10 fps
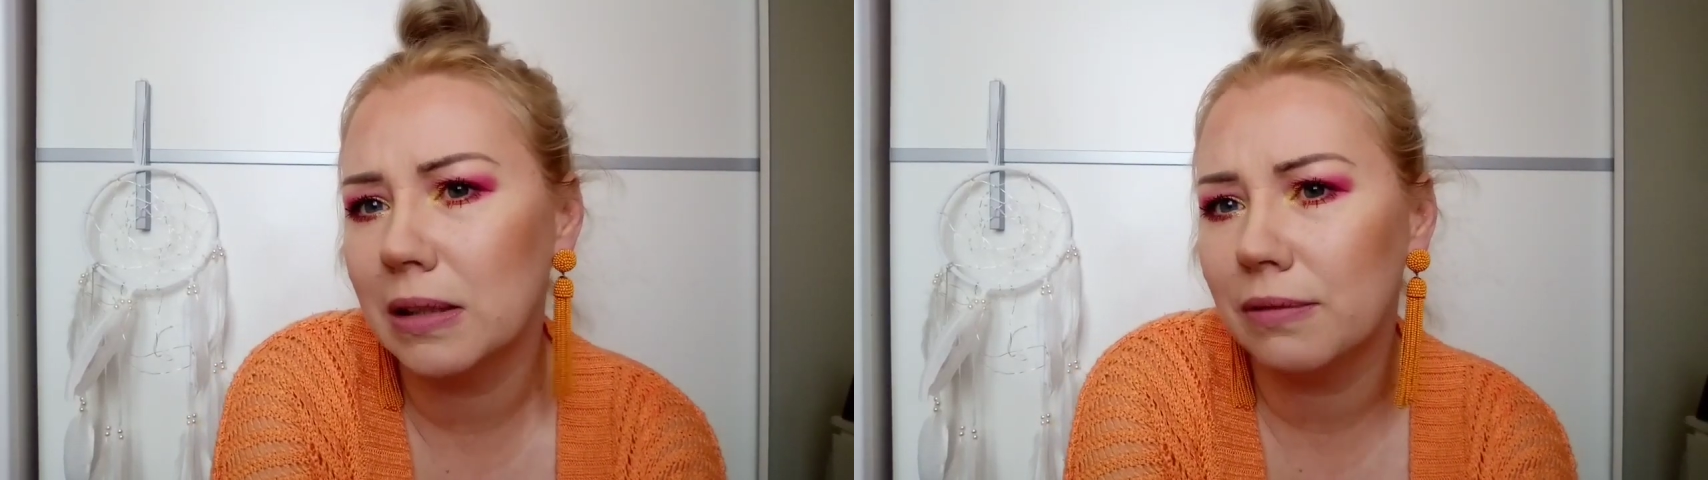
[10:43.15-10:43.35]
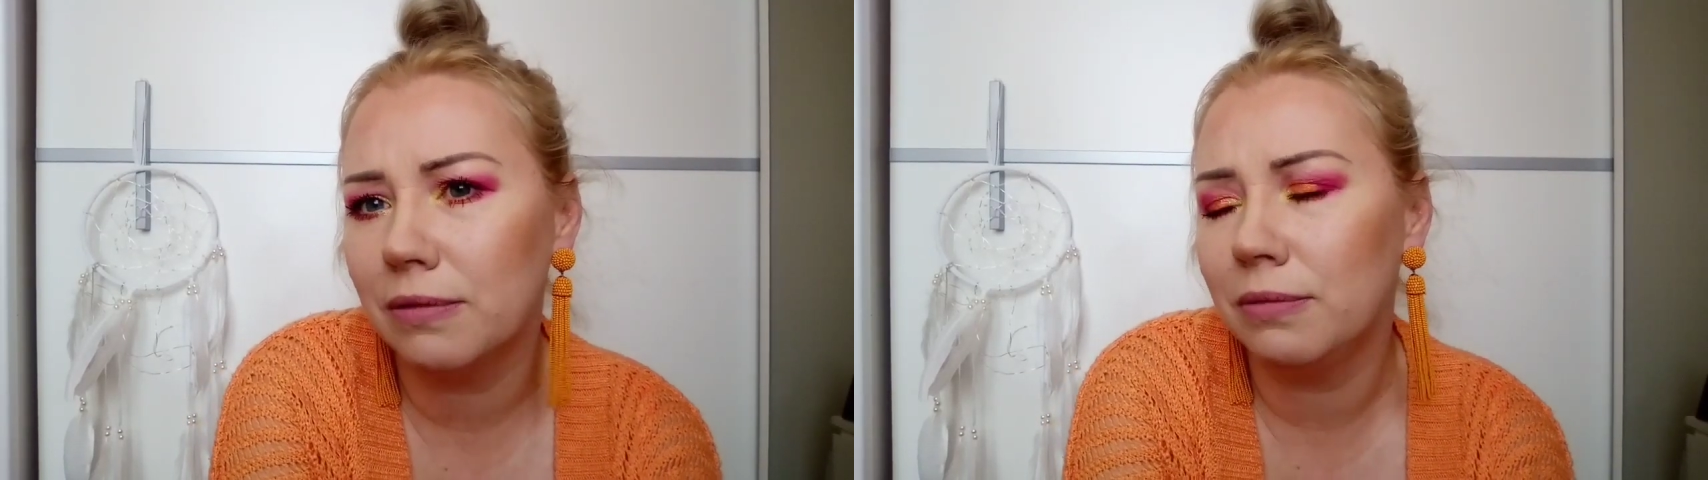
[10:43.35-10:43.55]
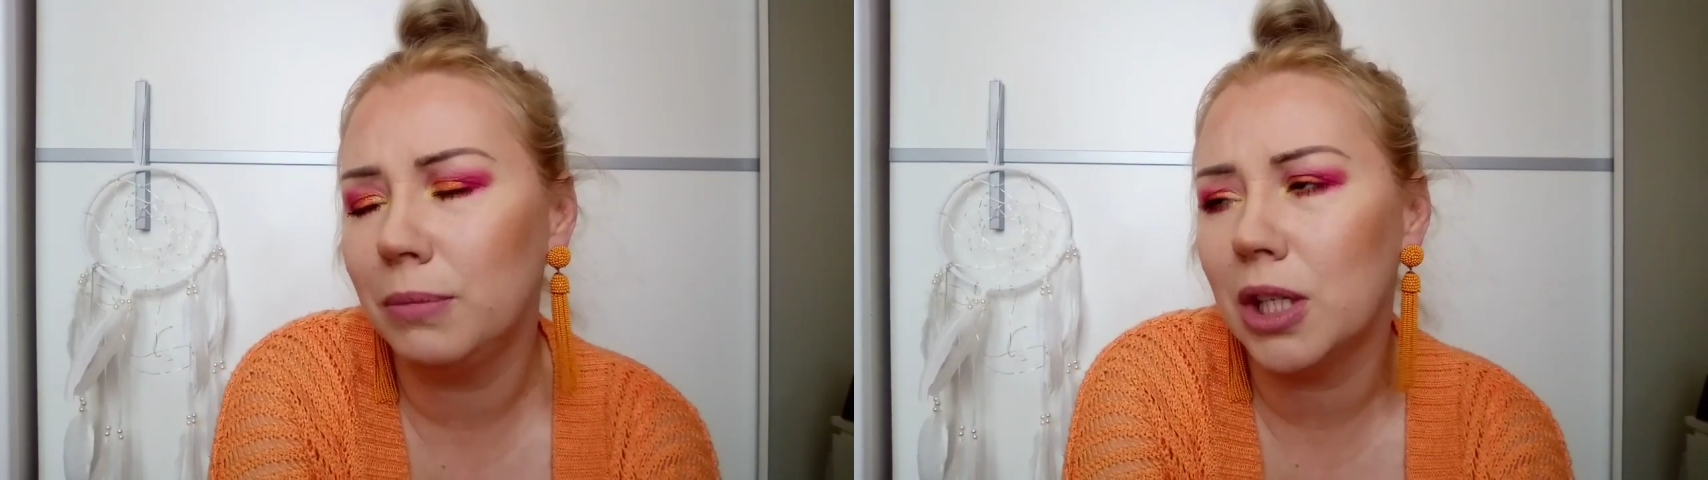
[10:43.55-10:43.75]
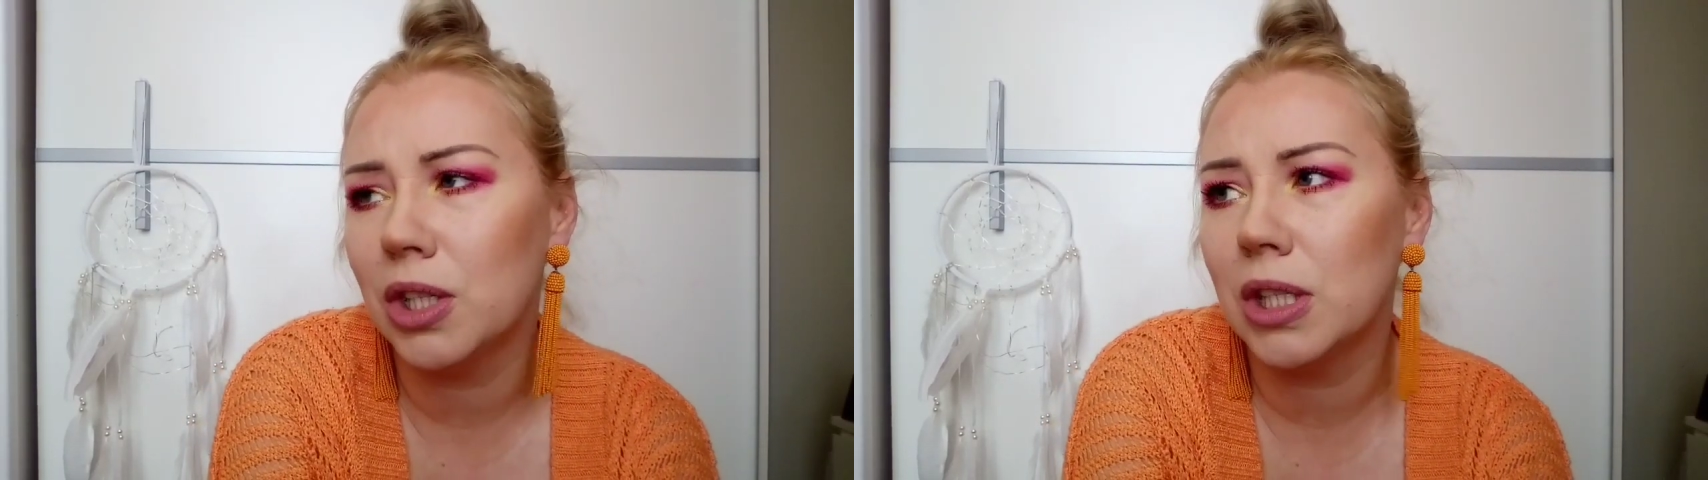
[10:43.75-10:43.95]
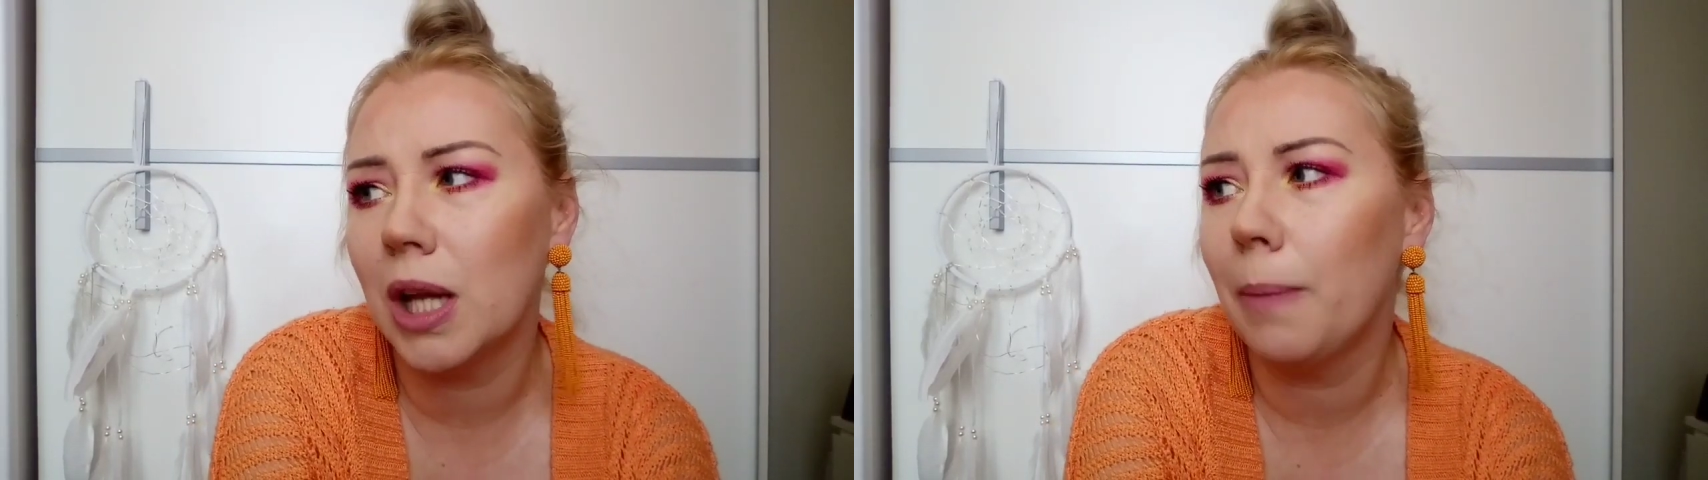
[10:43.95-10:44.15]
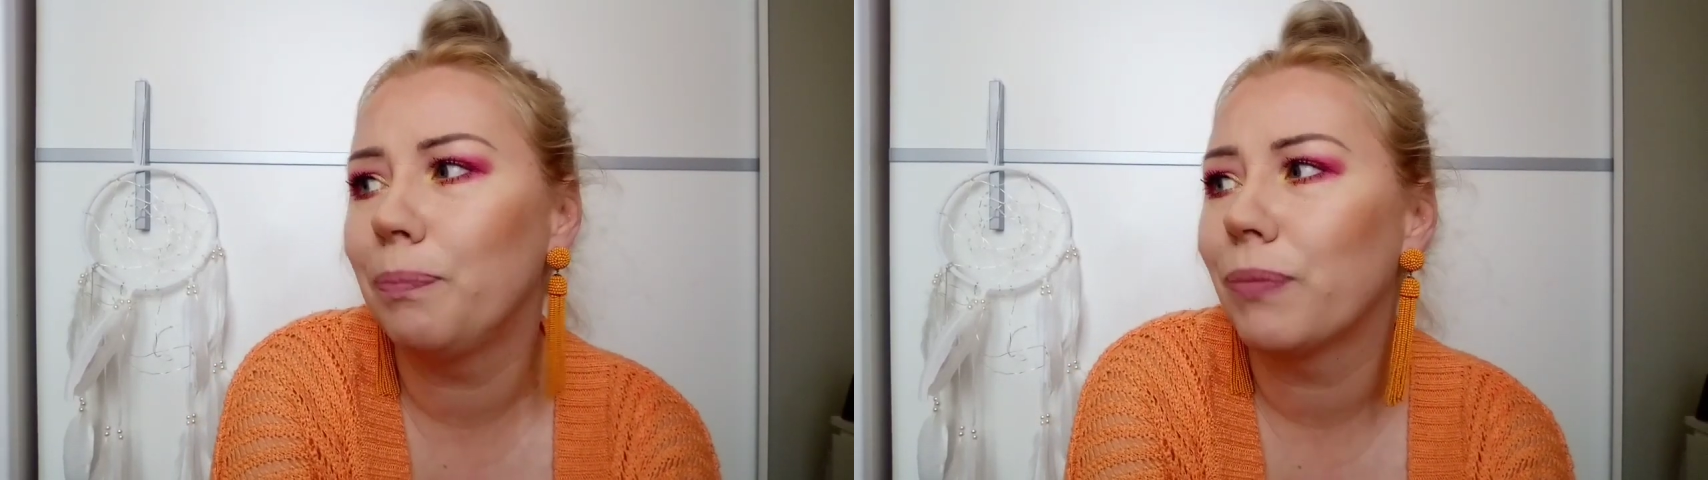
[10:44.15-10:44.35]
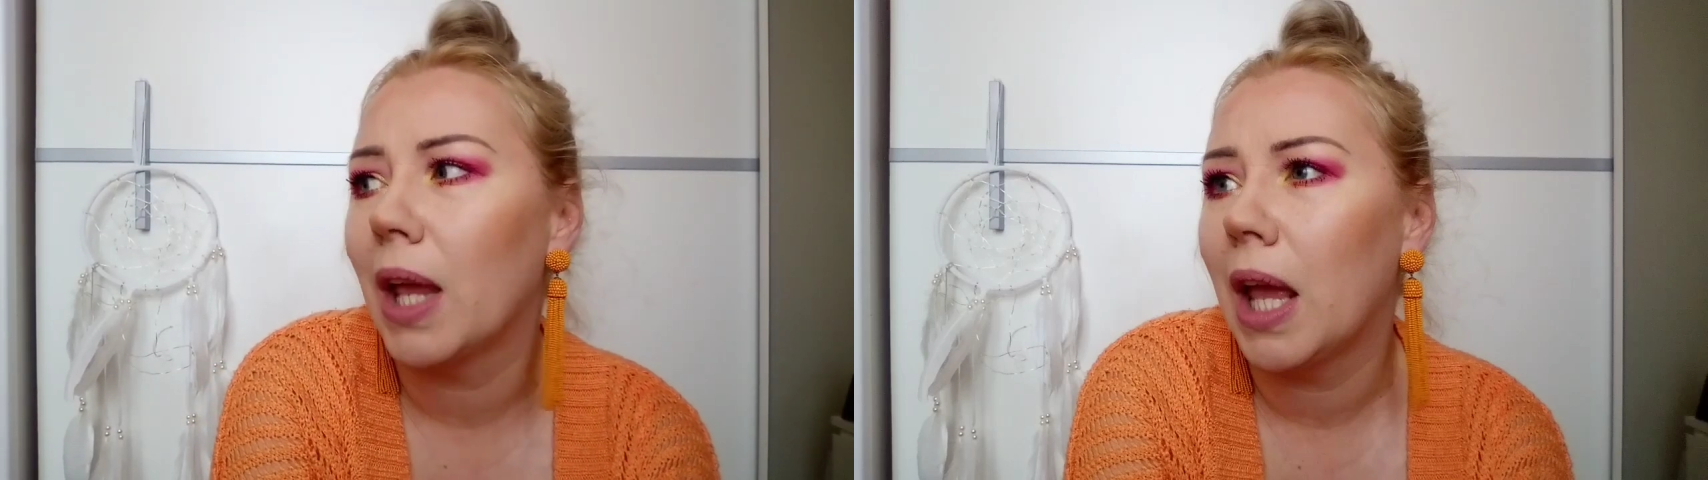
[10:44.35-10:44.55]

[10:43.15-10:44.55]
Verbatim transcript: y, w mieście.